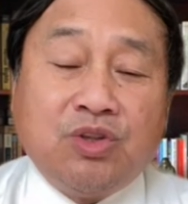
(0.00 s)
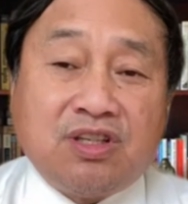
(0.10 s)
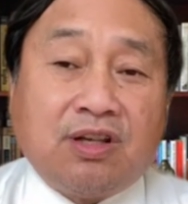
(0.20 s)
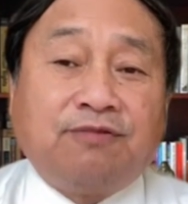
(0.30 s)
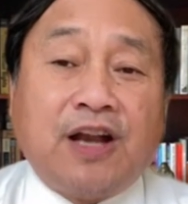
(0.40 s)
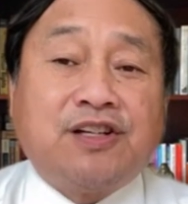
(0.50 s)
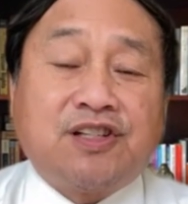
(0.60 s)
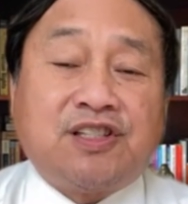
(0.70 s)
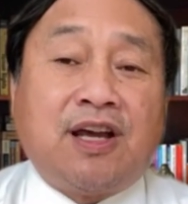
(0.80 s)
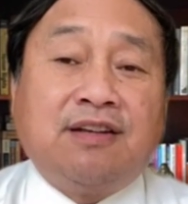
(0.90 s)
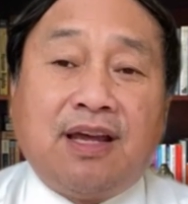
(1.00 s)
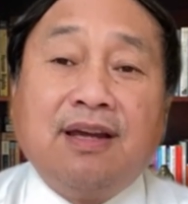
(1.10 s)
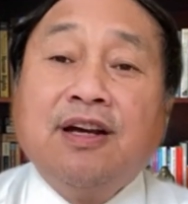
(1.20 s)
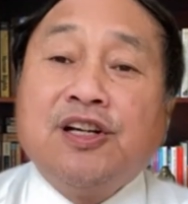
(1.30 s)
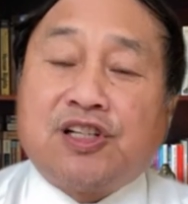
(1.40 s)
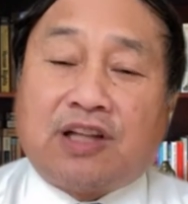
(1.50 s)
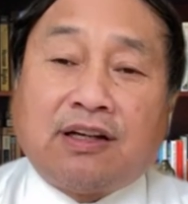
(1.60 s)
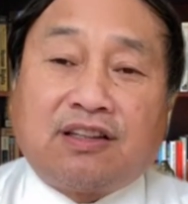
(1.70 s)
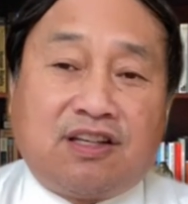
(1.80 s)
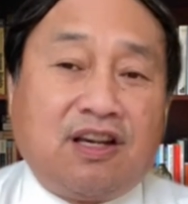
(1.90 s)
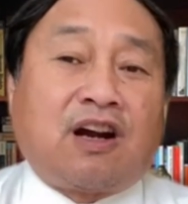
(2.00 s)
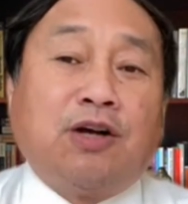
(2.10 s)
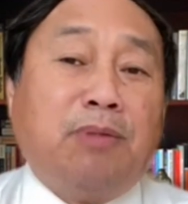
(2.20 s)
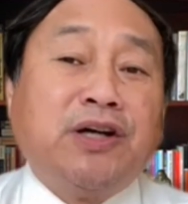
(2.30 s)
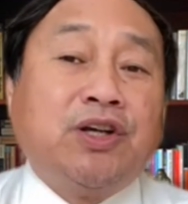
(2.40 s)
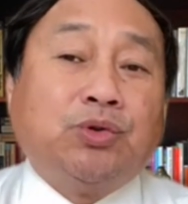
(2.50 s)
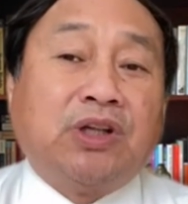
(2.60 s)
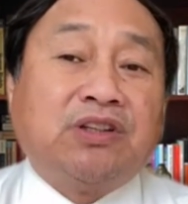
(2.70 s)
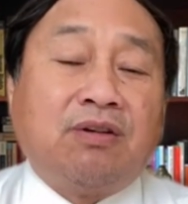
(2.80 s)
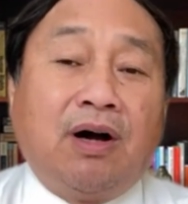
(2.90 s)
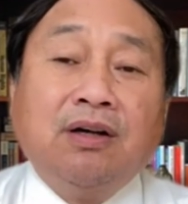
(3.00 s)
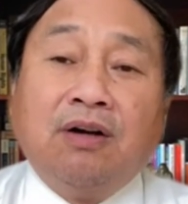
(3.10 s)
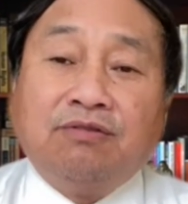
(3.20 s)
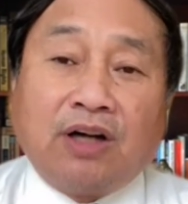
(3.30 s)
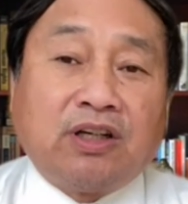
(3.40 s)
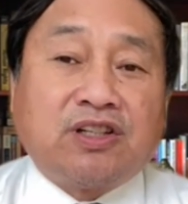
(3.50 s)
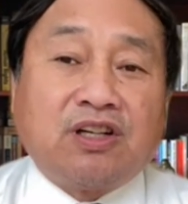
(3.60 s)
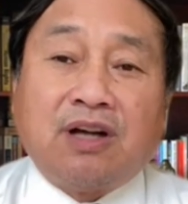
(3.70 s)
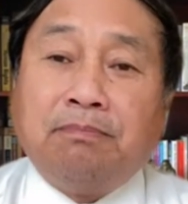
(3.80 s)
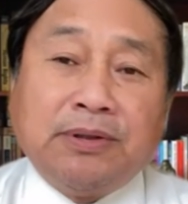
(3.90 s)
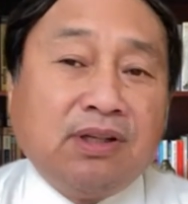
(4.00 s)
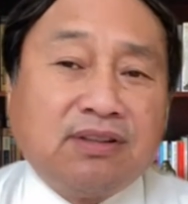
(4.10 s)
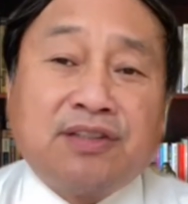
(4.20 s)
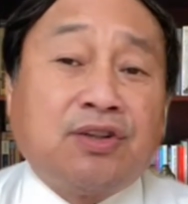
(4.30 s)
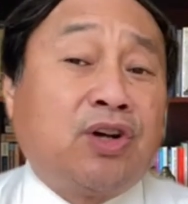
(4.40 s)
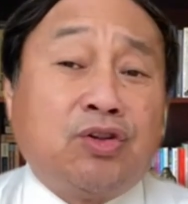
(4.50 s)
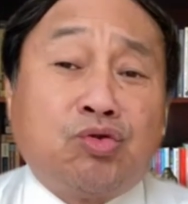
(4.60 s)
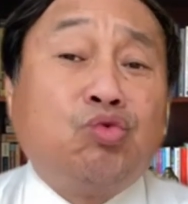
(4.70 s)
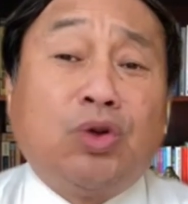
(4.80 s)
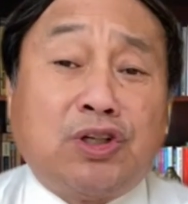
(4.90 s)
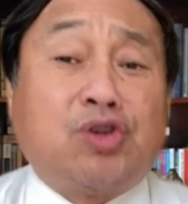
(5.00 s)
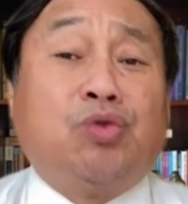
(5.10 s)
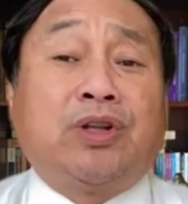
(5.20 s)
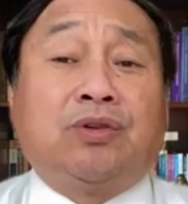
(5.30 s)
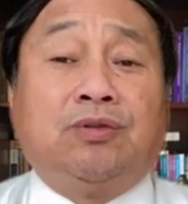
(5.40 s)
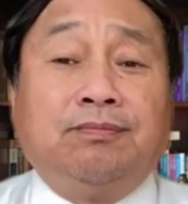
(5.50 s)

期的范时间内是他的铁杆盟友的地方，放那儿生产不能再交给中国的手里头。